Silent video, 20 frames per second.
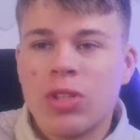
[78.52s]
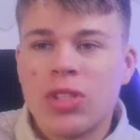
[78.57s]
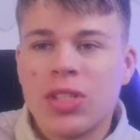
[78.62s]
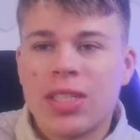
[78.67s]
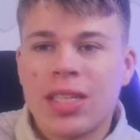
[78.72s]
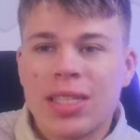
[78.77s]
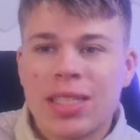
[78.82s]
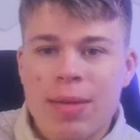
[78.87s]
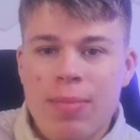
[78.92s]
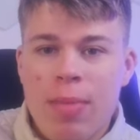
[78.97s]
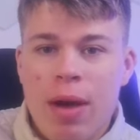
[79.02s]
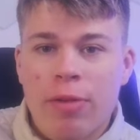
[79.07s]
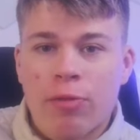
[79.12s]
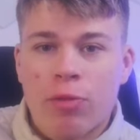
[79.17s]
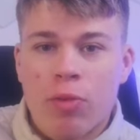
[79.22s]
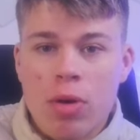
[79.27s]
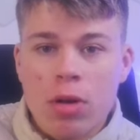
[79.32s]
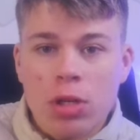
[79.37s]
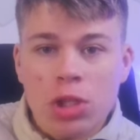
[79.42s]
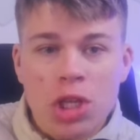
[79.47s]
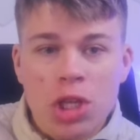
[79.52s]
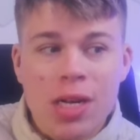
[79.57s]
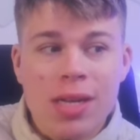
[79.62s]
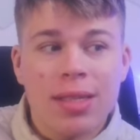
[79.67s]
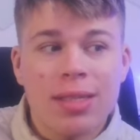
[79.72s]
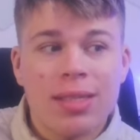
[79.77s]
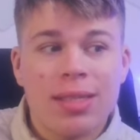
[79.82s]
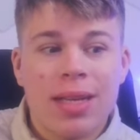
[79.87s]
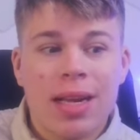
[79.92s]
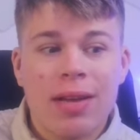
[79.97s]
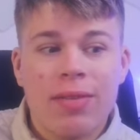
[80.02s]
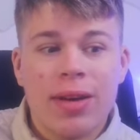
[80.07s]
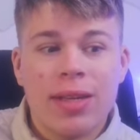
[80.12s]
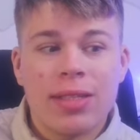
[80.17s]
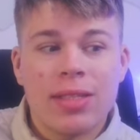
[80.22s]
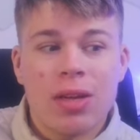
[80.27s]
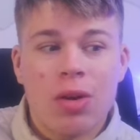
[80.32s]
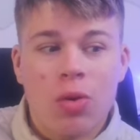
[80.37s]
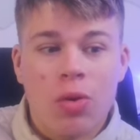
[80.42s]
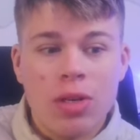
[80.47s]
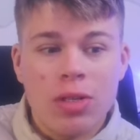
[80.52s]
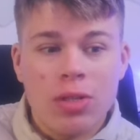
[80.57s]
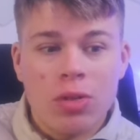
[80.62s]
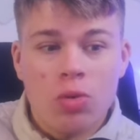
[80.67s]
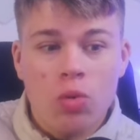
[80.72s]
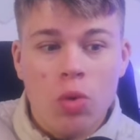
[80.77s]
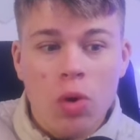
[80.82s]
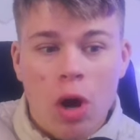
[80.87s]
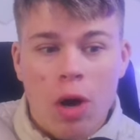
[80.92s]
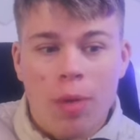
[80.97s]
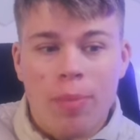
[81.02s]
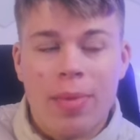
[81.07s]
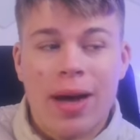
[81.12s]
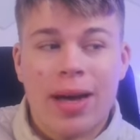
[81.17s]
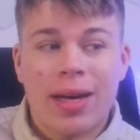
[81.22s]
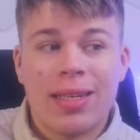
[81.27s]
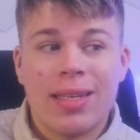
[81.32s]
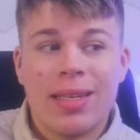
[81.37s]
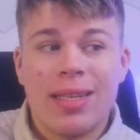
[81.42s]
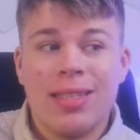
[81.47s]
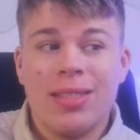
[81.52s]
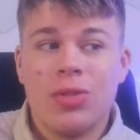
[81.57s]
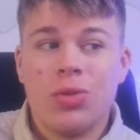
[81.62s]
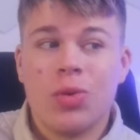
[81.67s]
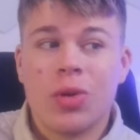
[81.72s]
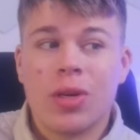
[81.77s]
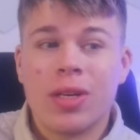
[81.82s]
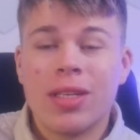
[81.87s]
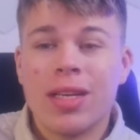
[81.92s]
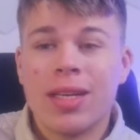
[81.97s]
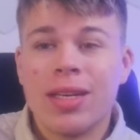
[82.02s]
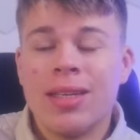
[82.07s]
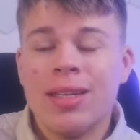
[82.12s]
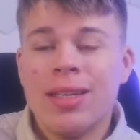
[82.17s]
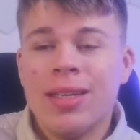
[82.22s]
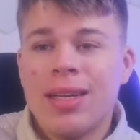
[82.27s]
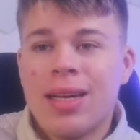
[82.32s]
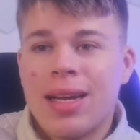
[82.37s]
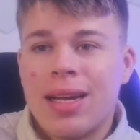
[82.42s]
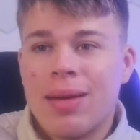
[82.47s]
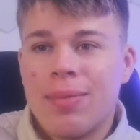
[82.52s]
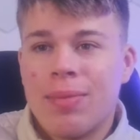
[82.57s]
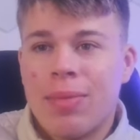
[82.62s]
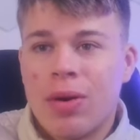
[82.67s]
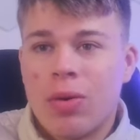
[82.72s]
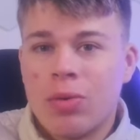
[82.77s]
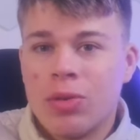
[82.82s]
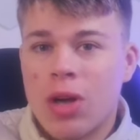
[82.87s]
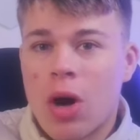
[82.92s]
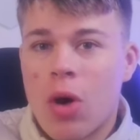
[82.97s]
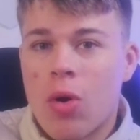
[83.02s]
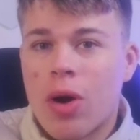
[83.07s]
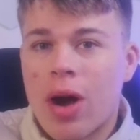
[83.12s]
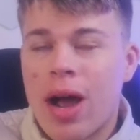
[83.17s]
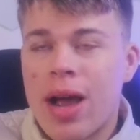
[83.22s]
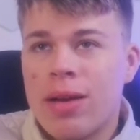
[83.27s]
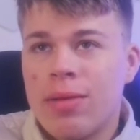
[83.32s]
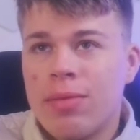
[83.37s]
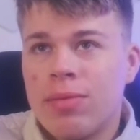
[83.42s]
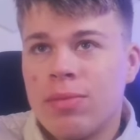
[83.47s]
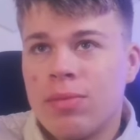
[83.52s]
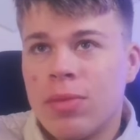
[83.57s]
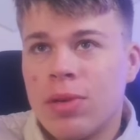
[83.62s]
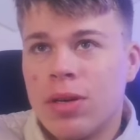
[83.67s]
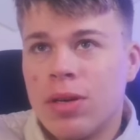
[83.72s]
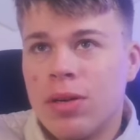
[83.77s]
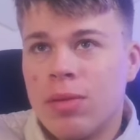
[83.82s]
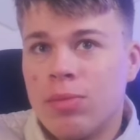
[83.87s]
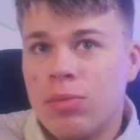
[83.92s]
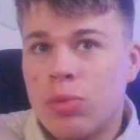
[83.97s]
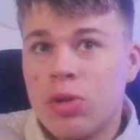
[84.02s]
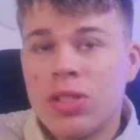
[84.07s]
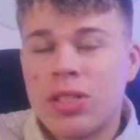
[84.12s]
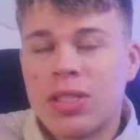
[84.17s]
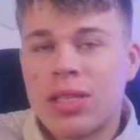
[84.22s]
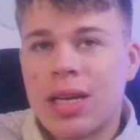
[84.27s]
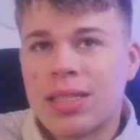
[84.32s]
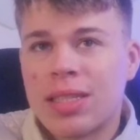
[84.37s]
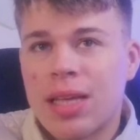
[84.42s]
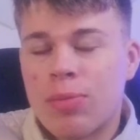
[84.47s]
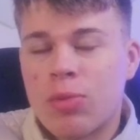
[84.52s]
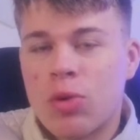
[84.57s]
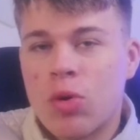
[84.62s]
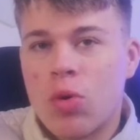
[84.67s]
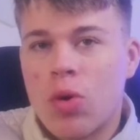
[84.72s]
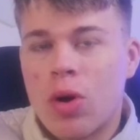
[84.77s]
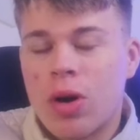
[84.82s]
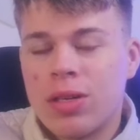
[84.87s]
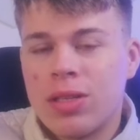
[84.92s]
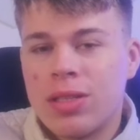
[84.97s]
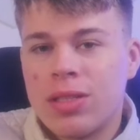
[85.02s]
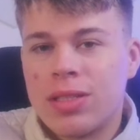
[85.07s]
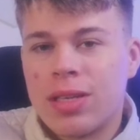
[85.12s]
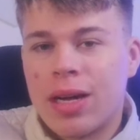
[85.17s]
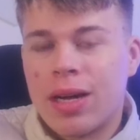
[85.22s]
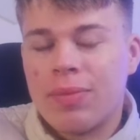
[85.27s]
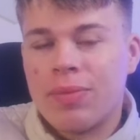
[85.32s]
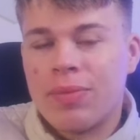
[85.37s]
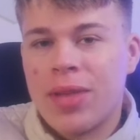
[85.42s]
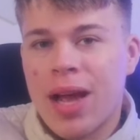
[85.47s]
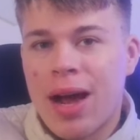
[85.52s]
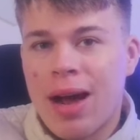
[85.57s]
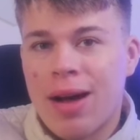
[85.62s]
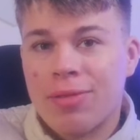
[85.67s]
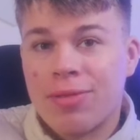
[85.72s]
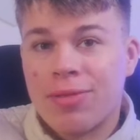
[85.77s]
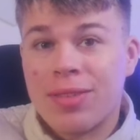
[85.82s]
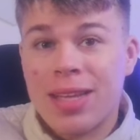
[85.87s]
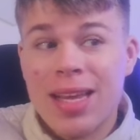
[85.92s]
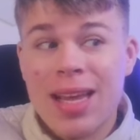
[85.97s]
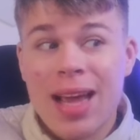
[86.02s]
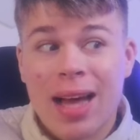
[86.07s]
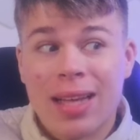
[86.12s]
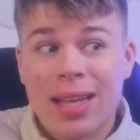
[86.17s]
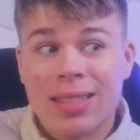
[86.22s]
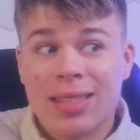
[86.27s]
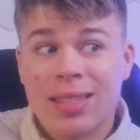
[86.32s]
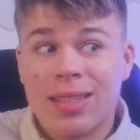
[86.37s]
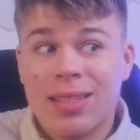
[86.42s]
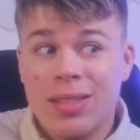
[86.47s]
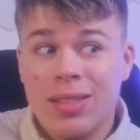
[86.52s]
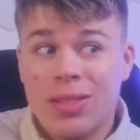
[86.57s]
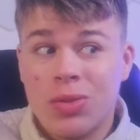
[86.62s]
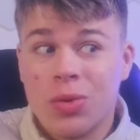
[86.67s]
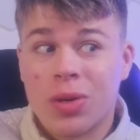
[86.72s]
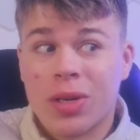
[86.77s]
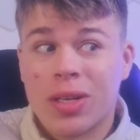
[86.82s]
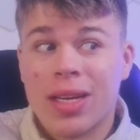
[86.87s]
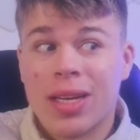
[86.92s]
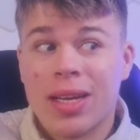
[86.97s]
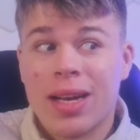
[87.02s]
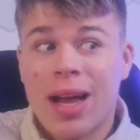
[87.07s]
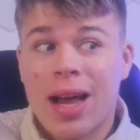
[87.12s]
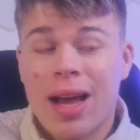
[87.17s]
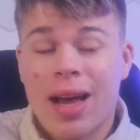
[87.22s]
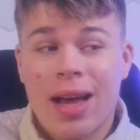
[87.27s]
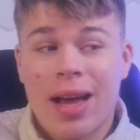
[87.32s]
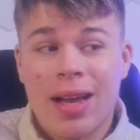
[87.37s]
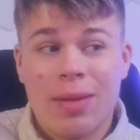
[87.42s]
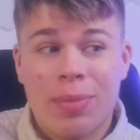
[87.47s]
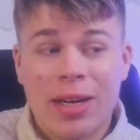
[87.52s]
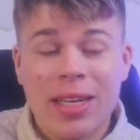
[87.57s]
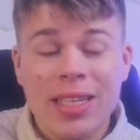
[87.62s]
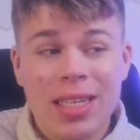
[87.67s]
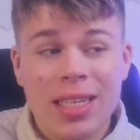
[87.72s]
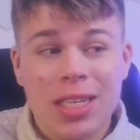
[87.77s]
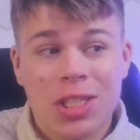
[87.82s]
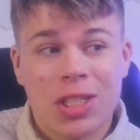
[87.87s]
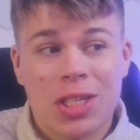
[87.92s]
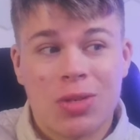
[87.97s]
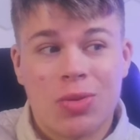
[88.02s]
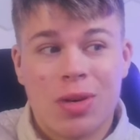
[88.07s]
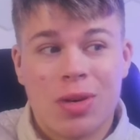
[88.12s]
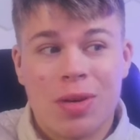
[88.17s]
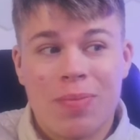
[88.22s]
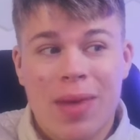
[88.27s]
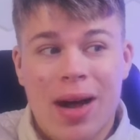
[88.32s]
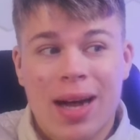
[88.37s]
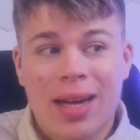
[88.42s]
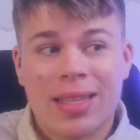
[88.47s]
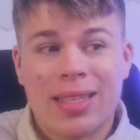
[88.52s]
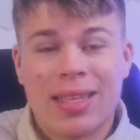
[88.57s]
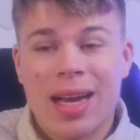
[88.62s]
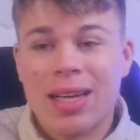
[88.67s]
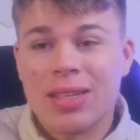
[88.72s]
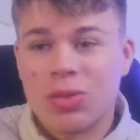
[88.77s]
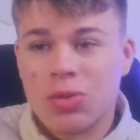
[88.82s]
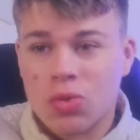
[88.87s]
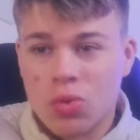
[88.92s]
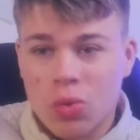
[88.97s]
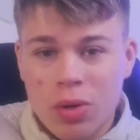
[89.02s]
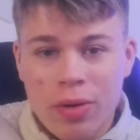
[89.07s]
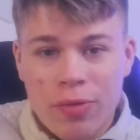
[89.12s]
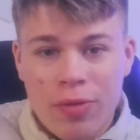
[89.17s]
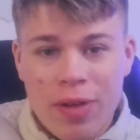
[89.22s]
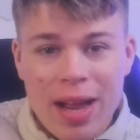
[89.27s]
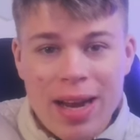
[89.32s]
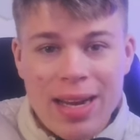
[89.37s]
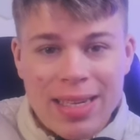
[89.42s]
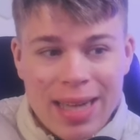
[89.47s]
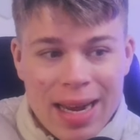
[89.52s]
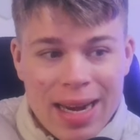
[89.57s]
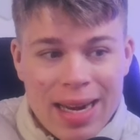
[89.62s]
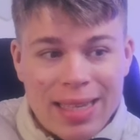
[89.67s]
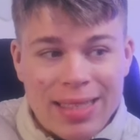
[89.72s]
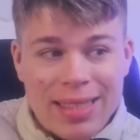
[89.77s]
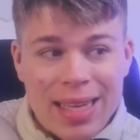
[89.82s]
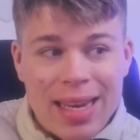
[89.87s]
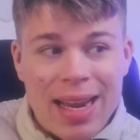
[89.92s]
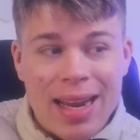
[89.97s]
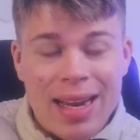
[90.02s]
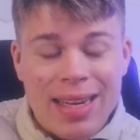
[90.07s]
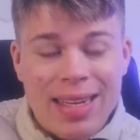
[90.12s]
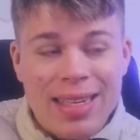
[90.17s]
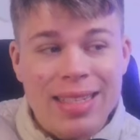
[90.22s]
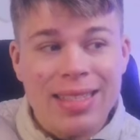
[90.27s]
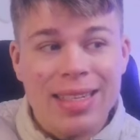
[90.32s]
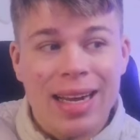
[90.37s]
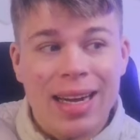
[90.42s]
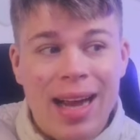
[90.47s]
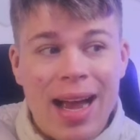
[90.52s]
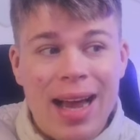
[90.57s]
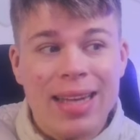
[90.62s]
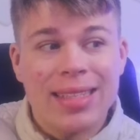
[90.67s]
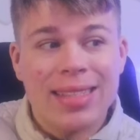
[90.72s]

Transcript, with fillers: sich das ja mal vorstellen, dass teilweise Leute Urlaub machen in Syrien ähm, und auch ein äh, Bundestagsabgeordneter der AfD hat in Syrien äh, eine Berichterstattung gemacht. Ja, also so gefährlich kann das ja da hinten dann gar nicht